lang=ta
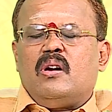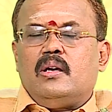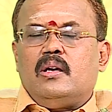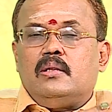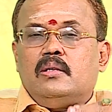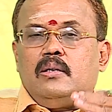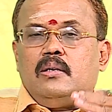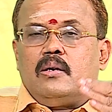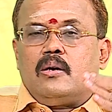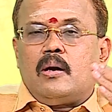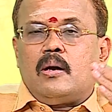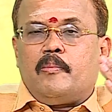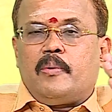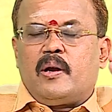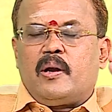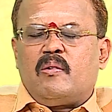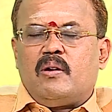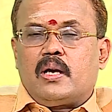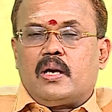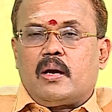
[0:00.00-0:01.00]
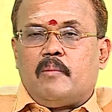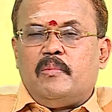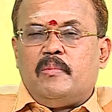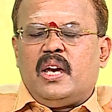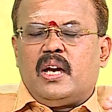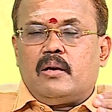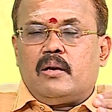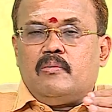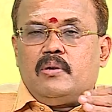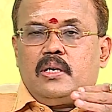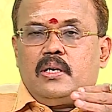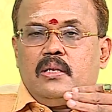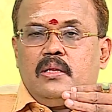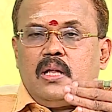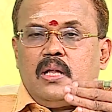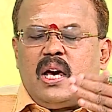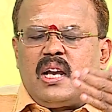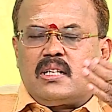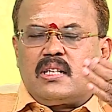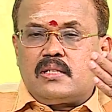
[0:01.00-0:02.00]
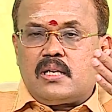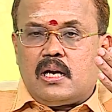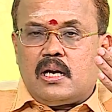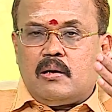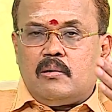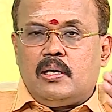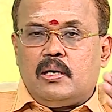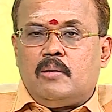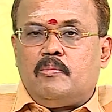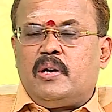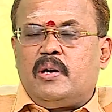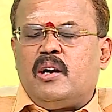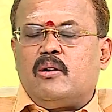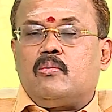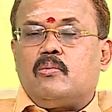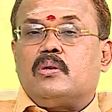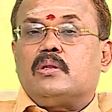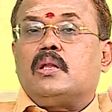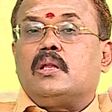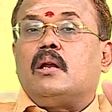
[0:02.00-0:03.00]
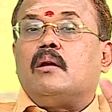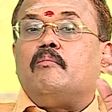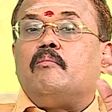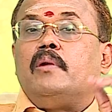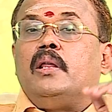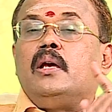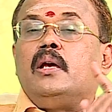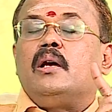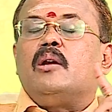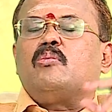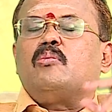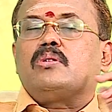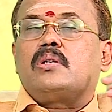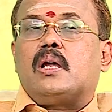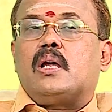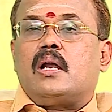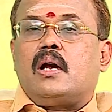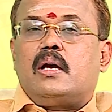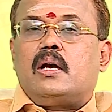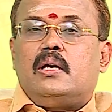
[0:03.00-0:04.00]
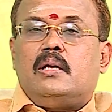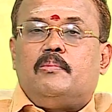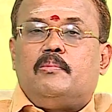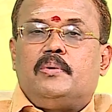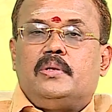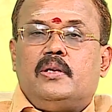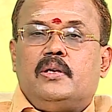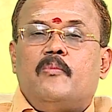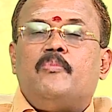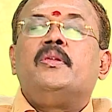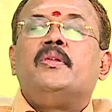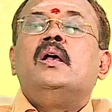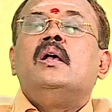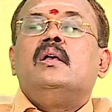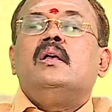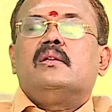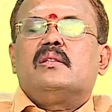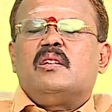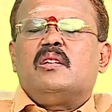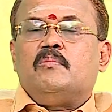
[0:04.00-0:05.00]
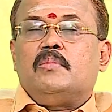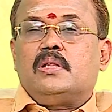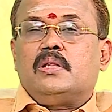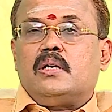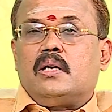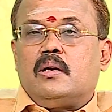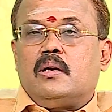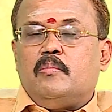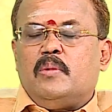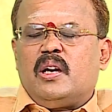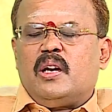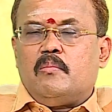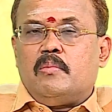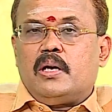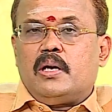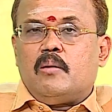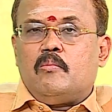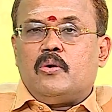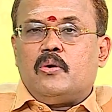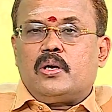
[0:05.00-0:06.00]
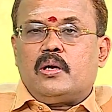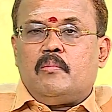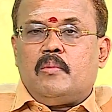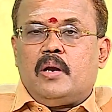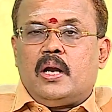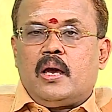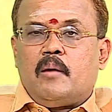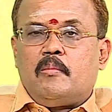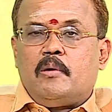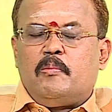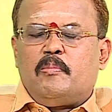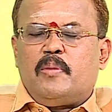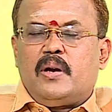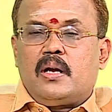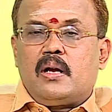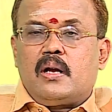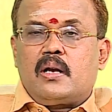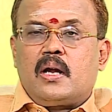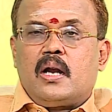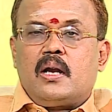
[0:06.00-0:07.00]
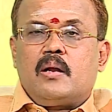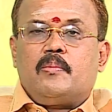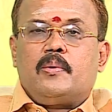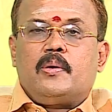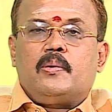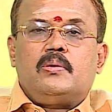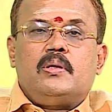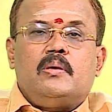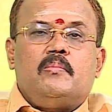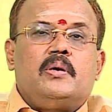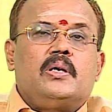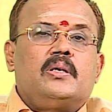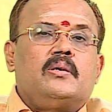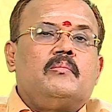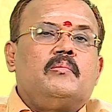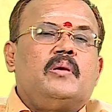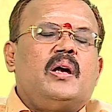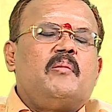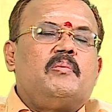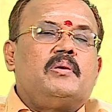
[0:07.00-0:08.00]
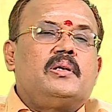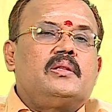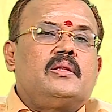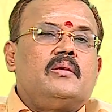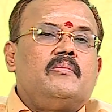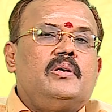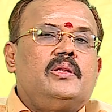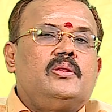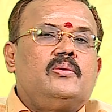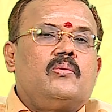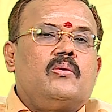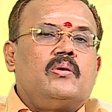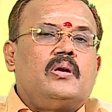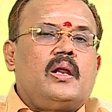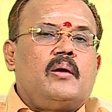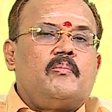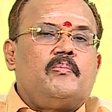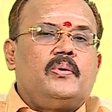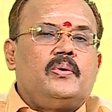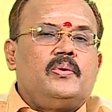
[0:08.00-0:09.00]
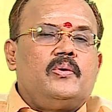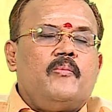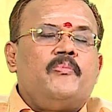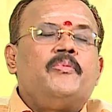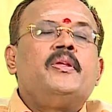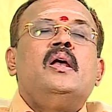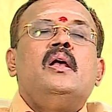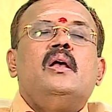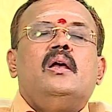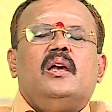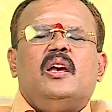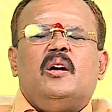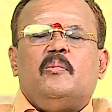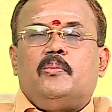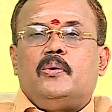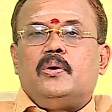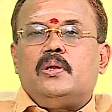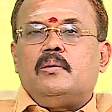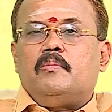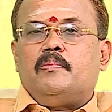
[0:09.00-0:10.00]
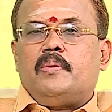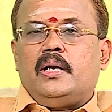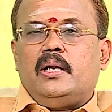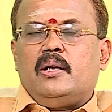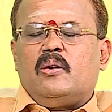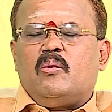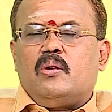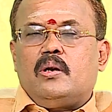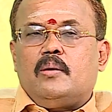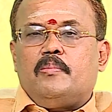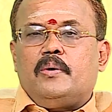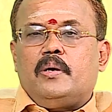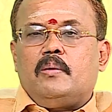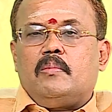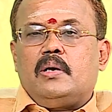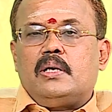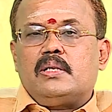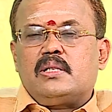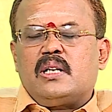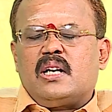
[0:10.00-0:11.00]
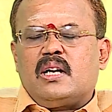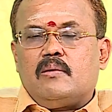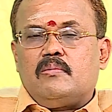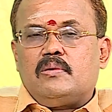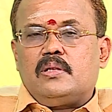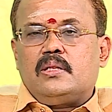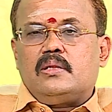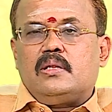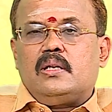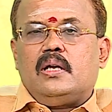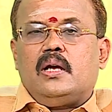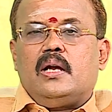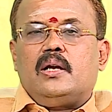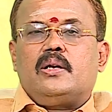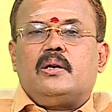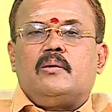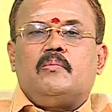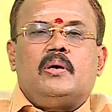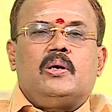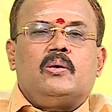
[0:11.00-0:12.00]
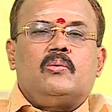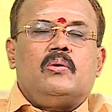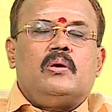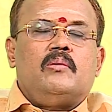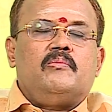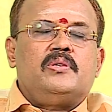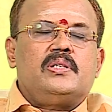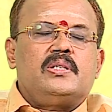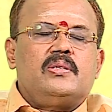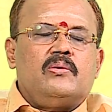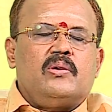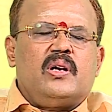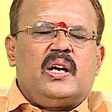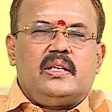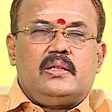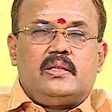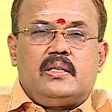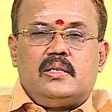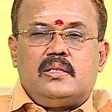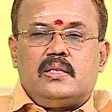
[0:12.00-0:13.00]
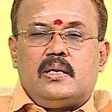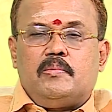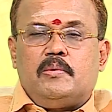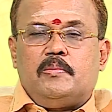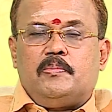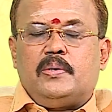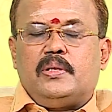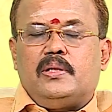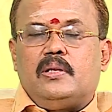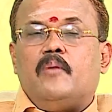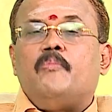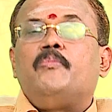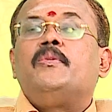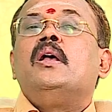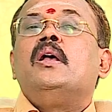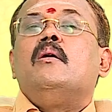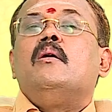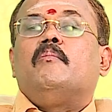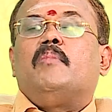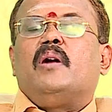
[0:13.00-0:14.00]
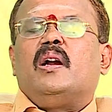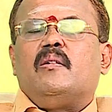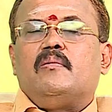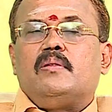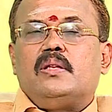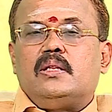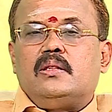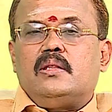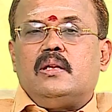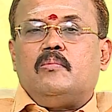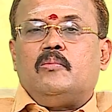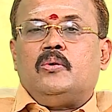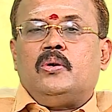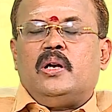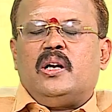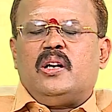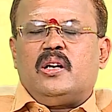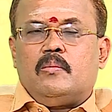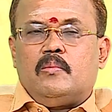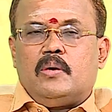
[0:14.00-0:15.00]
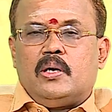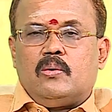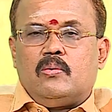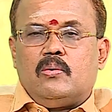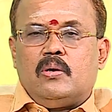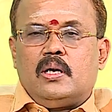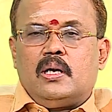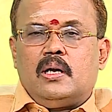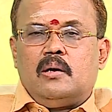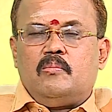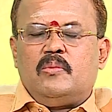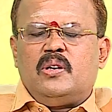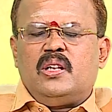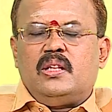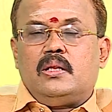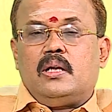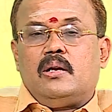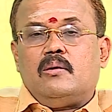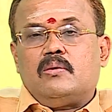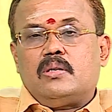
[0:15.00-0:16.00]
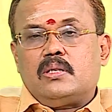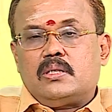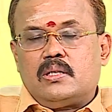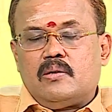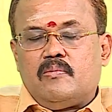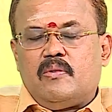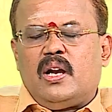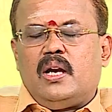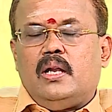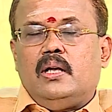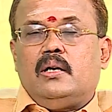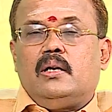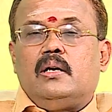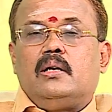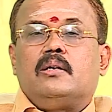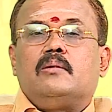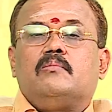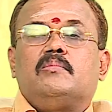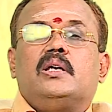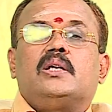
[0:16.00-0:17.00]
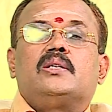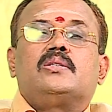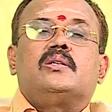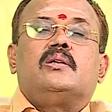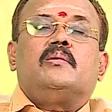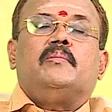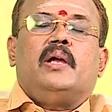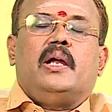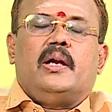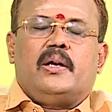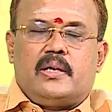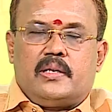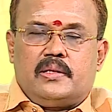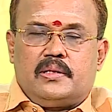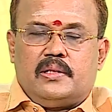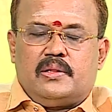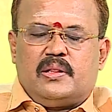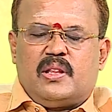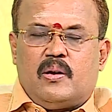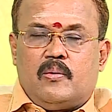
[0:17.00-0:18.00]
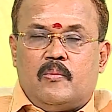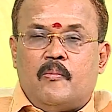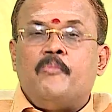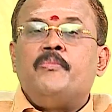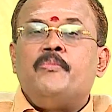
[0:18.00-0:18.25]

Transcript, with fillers: இது பரவல் கம்மியாகி விட்டிருந்து அரசாங்கம் லிபரல் கொடுத்தாலும் நீங்கள் உஷாராக இருப்பது சிம்மத்திற்கு மிக மிக முக்கியமான அமைப்பாக காணப்படுவதை மட்டும் ஞாபகத்தில் வைத்து கொண்டால் போதும் எப்பொழுதும் பள்ளி கொண்ட பெருமாள் சகல விதத்தில் ஏற்றம் அனுகூலம் விஷ்ணு காயத்ரி ஜபிப்பது பல விதத்தில் முன்னேற்றம் அனுகூலங்கள் முடிந்த அளவுக்கு சிவாலயங்களுக்கும் தரிசனம் ஏற்றத்தை தரும்